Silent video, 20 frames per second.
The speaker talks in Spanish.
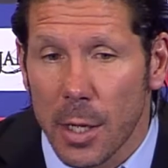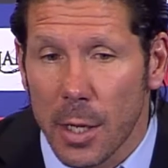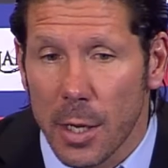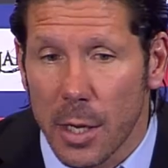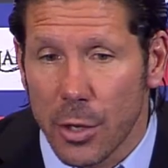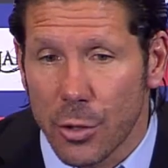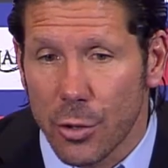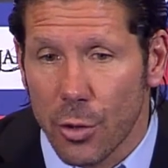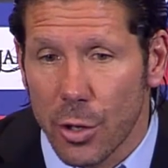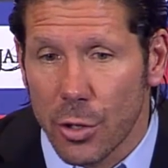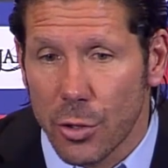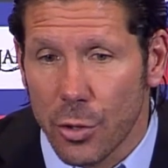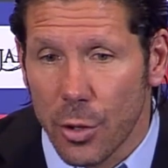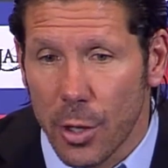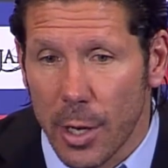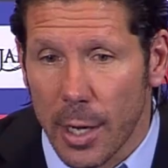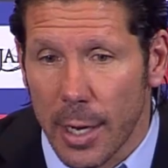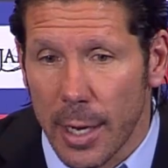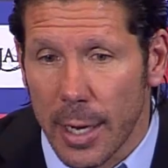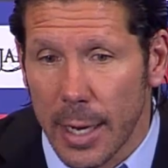y eso hizo
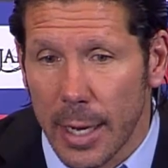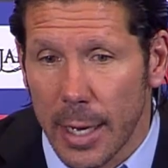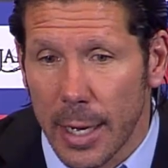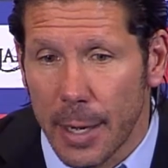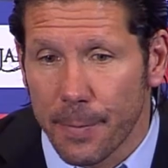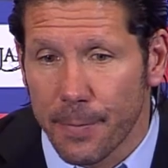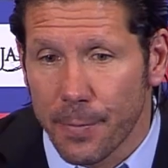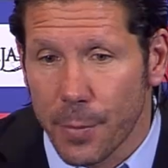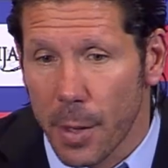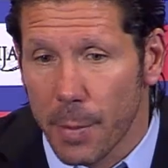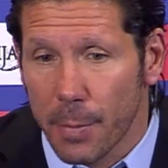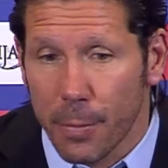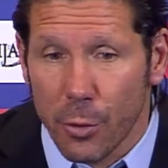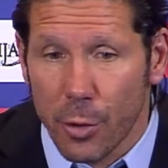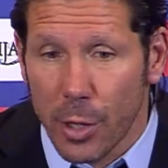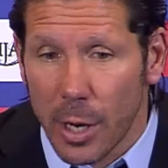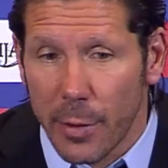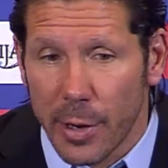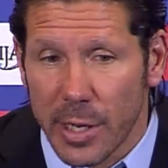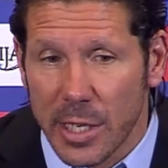de que
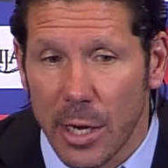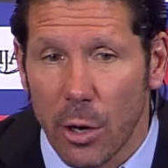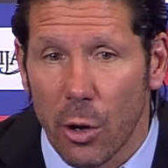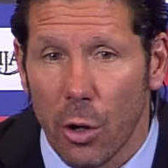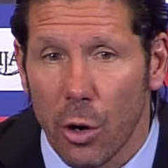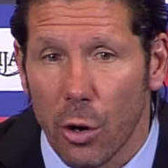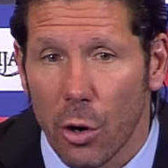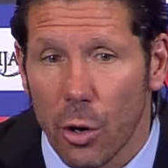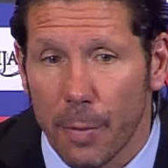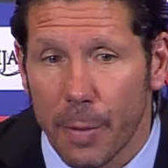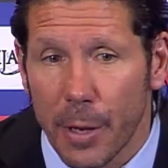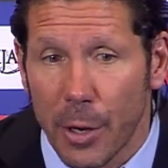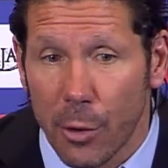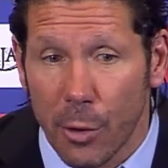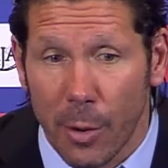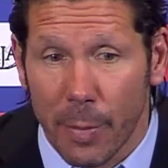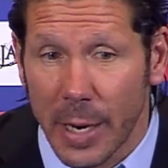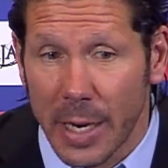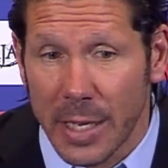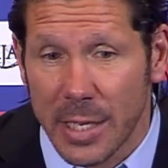pudiera haber llegado el gol, pero
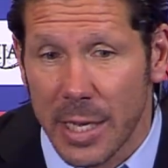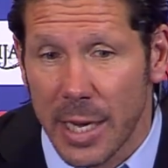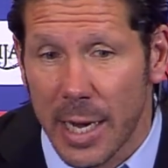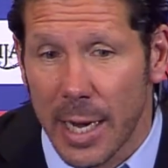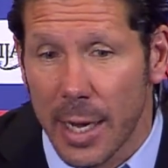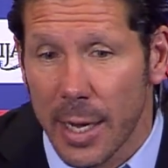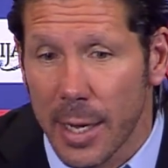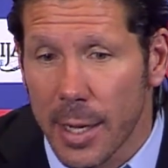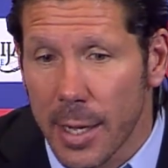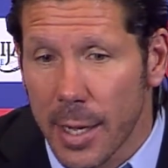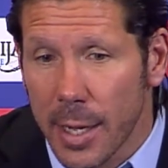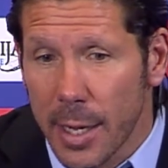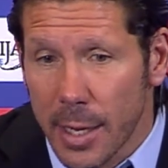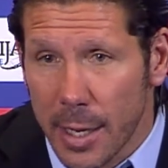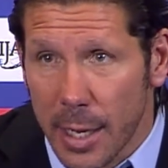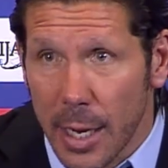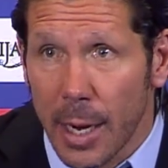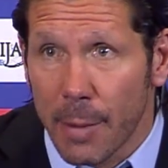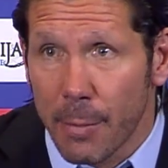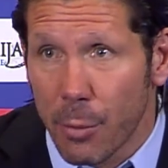no aparecía
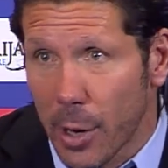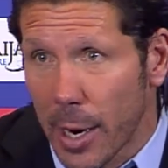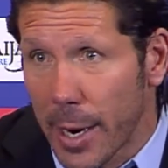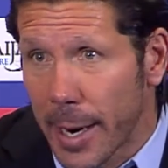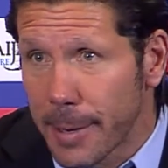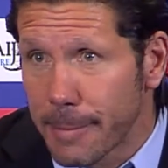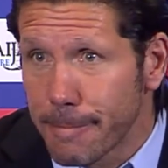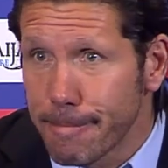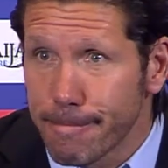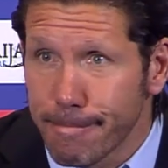quien la empujara.